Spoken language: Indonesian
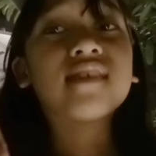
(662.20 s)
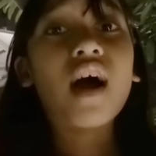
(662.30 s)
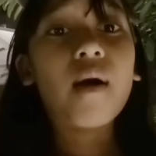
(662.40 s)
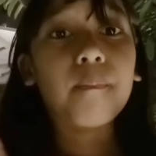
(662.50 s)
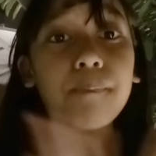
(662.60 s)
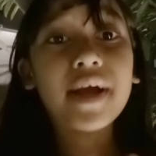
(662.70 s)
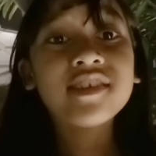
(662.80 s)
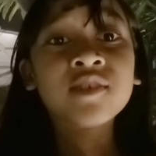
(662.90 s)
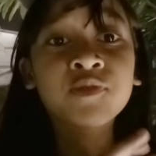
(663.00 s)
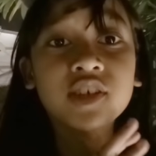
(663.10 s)

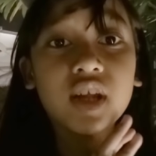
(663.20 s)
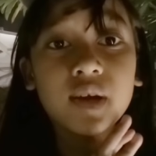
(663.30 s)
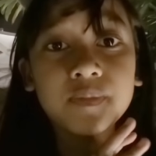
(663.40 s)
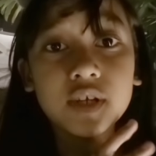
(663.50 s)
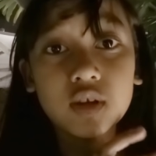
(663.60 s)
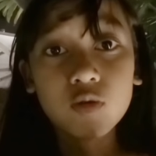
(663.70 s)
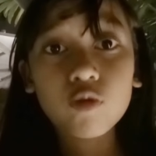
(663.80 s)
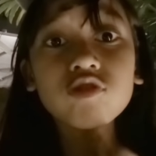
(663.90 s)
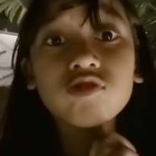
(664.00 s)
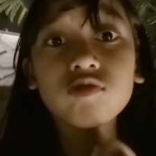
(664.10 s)
sampai
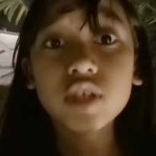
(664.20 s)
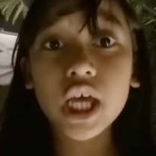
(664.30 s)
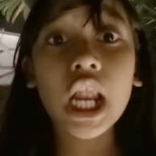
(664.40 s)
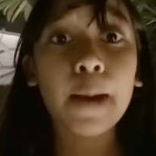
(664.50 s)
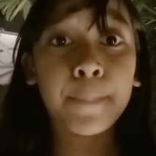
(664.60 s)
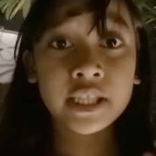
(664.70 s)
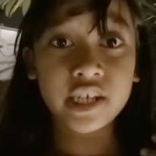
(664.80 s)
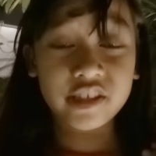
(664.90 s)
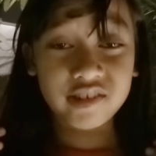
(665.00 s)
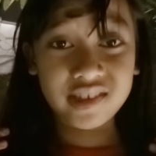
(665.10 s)
subscriberku sudah
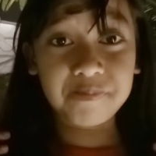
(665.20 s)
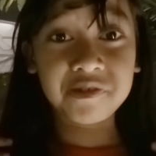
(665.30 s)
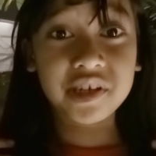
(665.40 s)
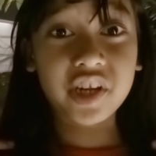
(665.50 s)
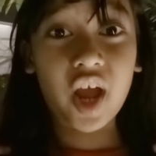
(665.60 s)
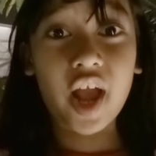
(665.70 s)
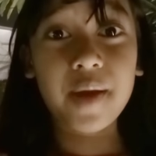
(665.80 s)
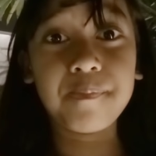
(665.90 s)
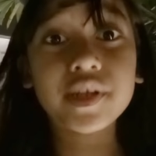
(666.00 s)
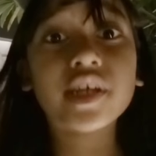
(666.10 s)
800
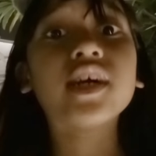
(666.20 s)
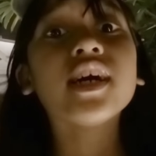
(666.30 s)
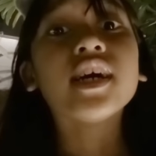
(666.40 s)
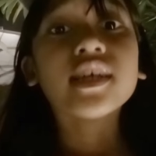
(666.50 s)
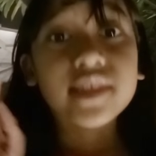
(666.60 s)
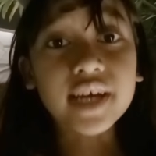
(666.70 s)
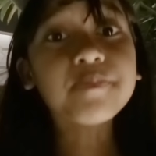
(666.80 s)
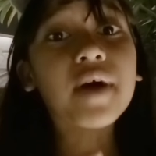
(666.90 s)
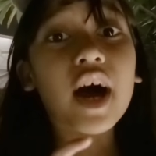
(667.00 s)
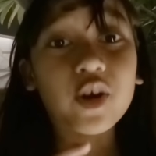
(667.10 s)
subscriber
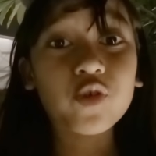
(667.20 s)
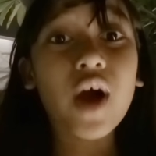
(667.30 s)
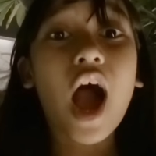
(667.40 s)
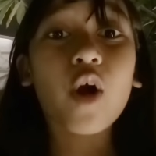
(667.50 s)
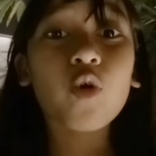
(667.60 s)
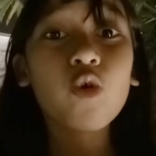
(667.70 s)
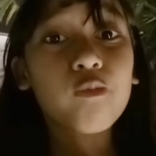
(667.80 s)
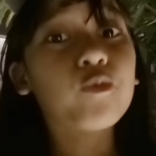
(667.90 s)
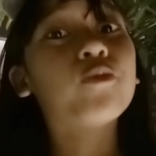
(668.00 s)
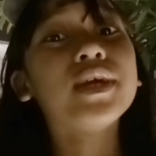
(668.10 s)
dan baru aku
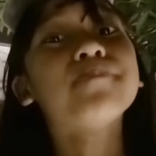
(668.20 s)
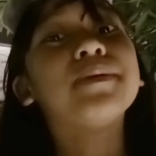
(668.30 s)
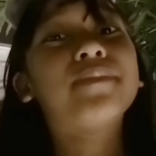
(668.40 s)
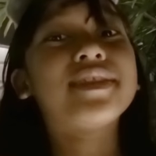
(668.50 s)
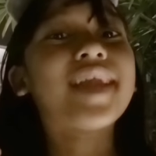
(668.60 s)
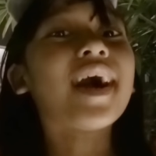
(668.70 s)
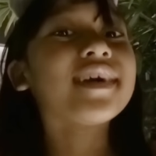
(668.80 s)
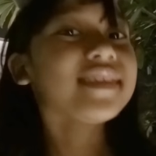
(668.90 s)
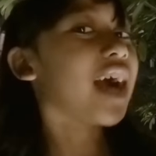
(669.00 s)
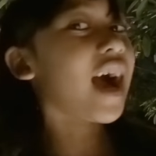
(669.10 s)
umumin
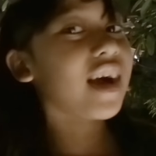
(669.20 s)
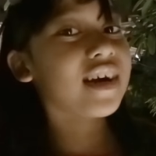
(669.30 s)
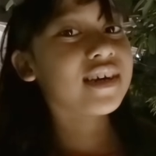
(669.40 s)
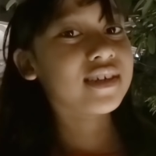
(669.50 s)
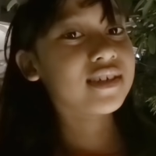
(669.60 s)
pemenangnya